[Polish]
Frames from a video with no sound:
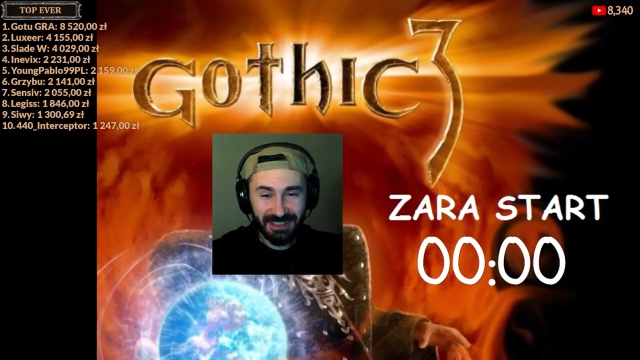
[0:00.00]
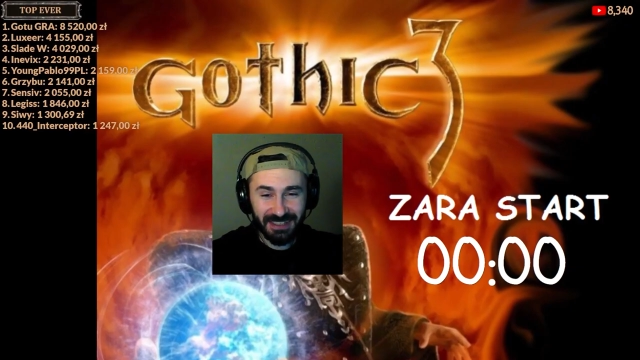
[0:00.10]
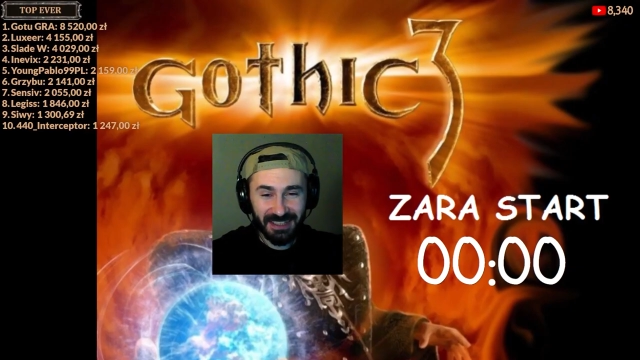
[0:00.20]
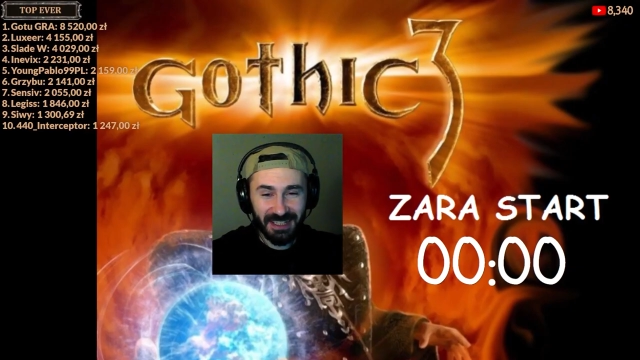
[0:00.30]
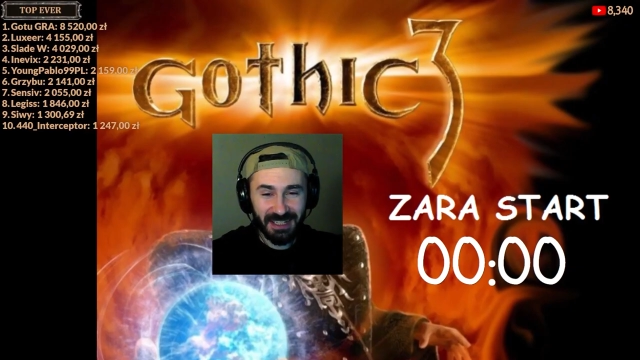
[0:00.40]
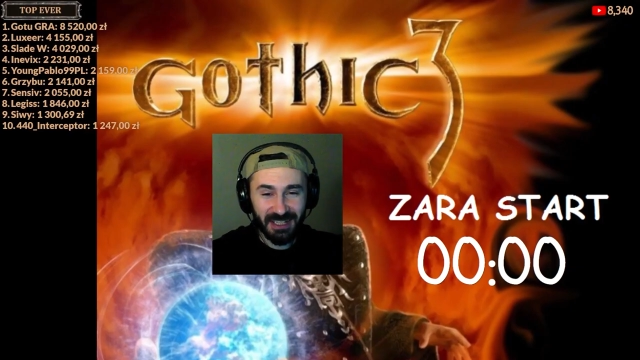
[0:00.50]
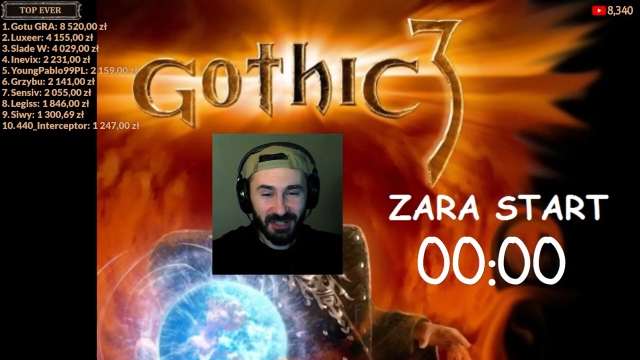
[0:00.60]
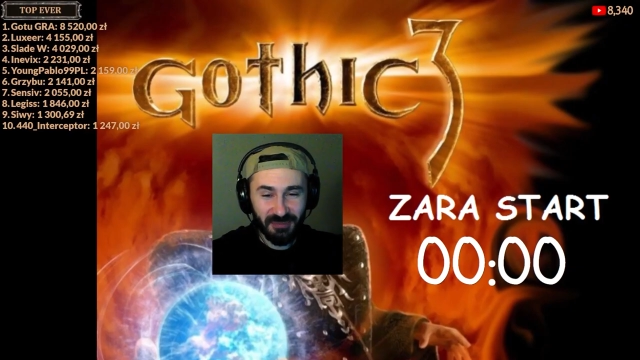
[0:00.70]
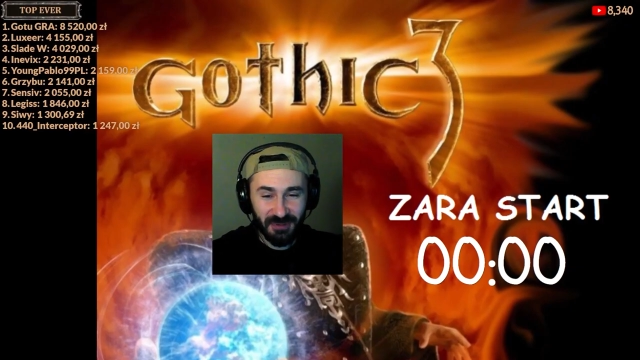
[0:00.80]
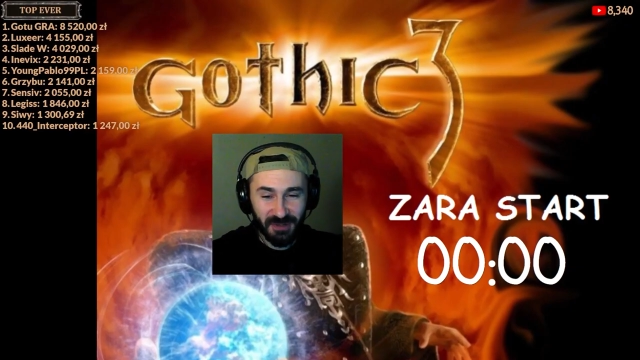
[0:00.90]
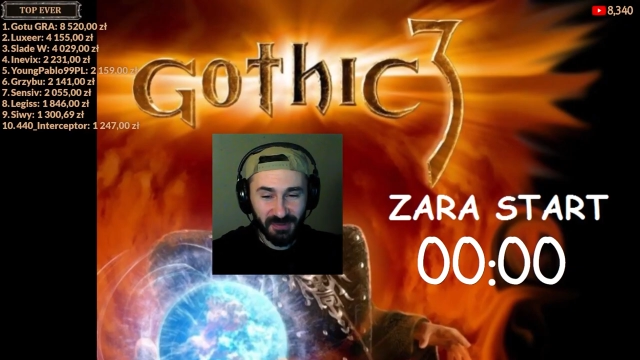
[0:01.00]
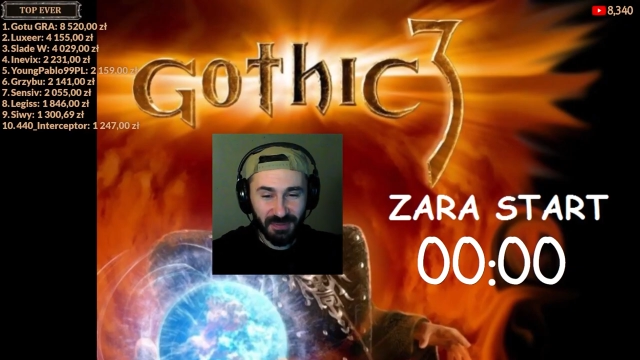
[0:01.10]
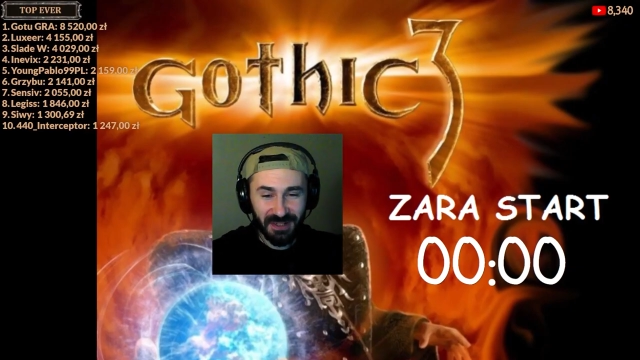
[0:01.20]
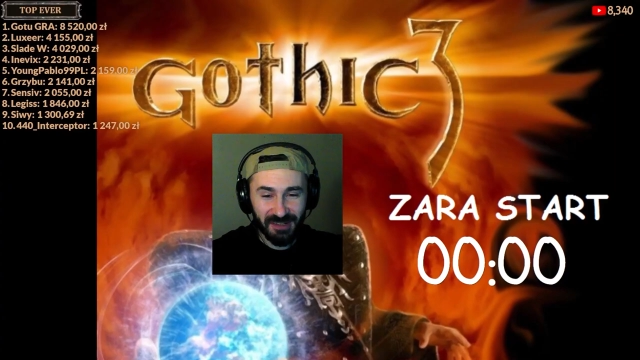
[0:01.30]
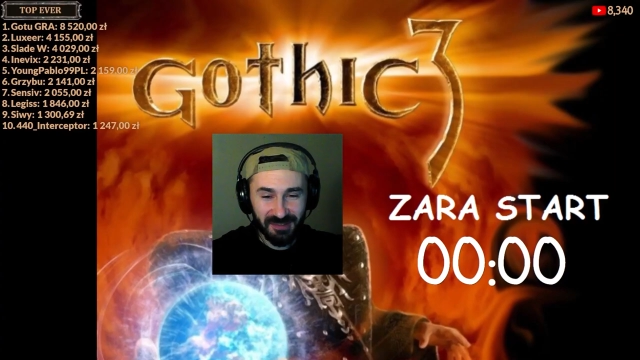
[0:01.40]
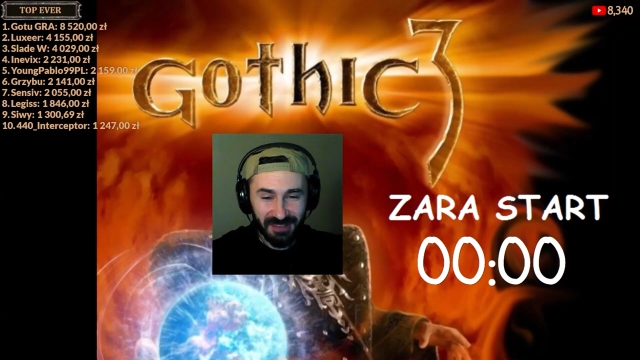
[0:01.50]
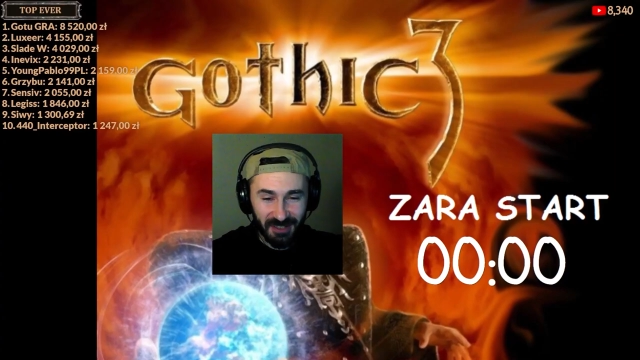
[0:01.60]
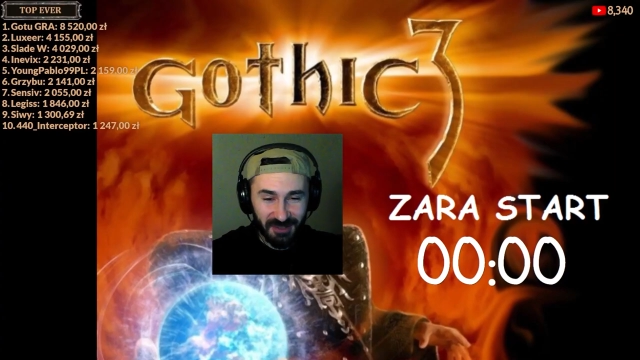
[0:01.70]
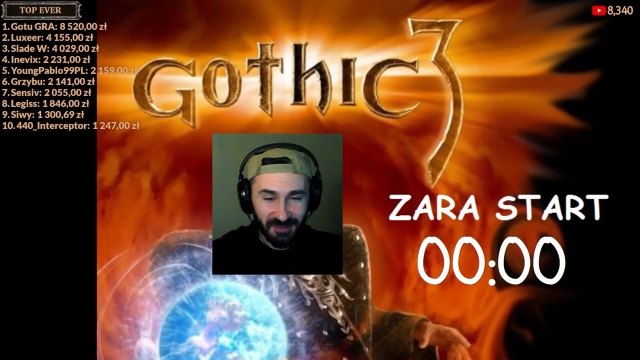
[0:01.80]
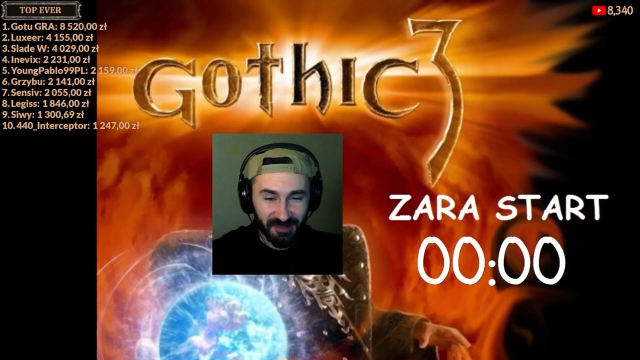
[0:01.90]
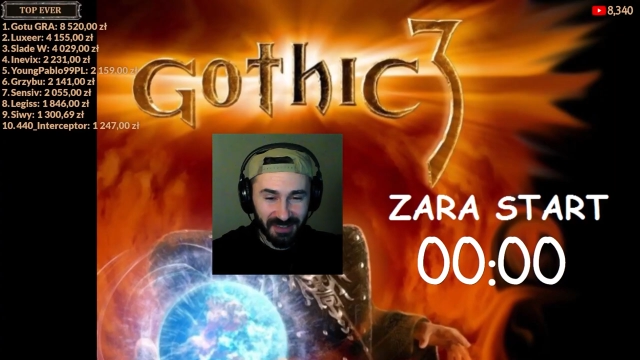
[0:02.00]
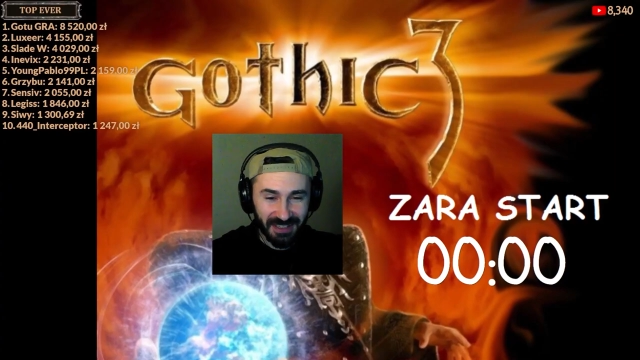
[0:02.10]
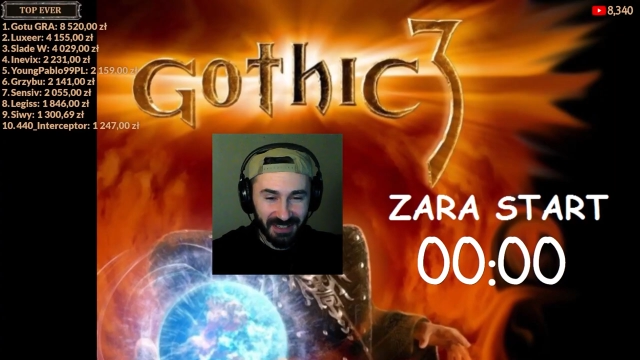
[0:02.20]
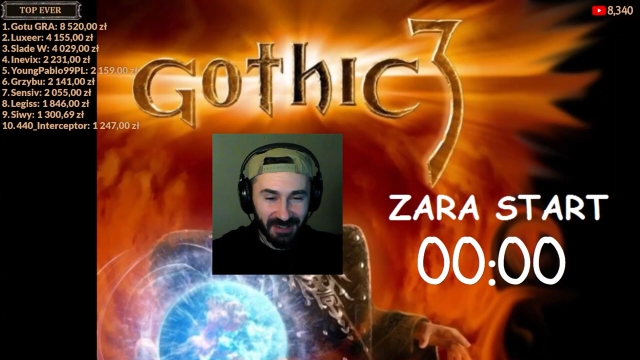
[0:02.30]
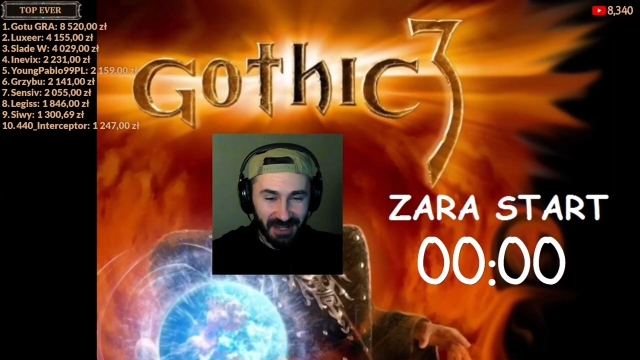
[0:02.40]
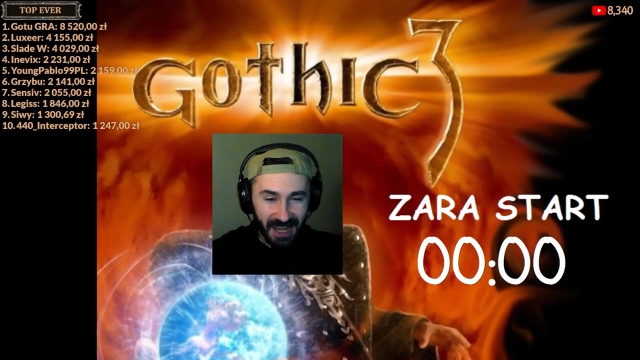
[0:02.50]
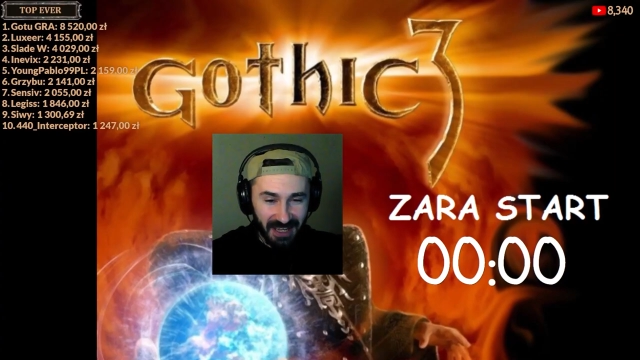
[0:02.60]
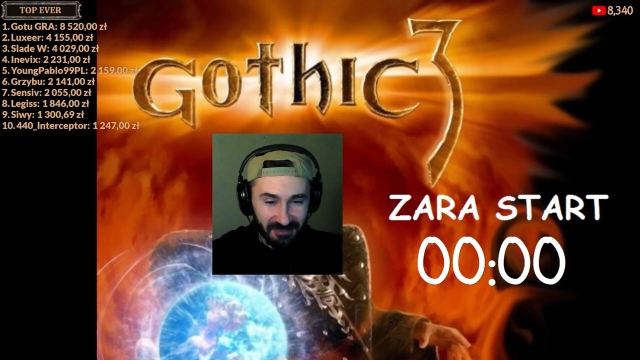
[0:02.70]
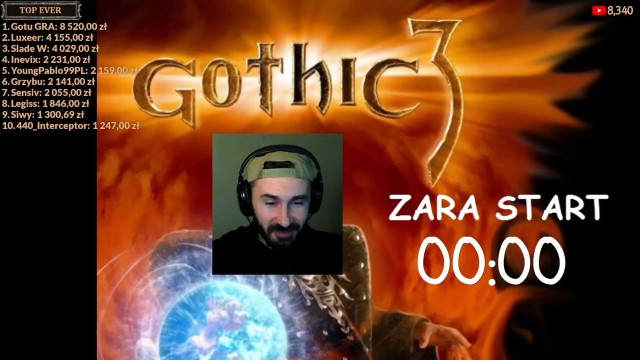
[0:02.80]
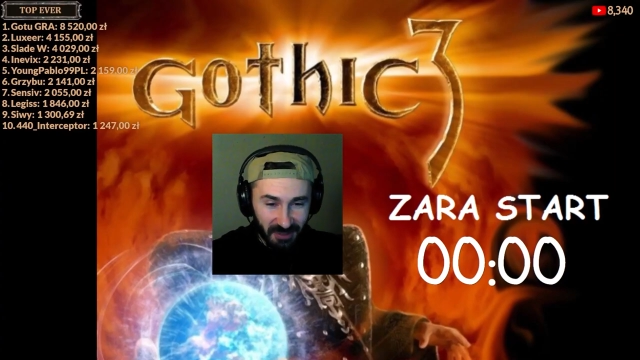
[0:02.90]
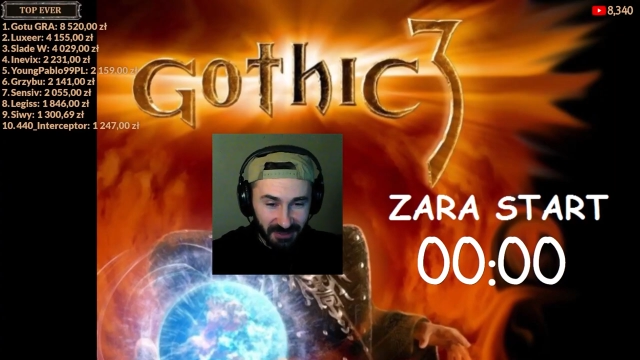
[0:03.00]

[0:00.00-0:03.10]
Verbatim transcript: i Kyrie kupuje wspierającego i dostaje go Carbon?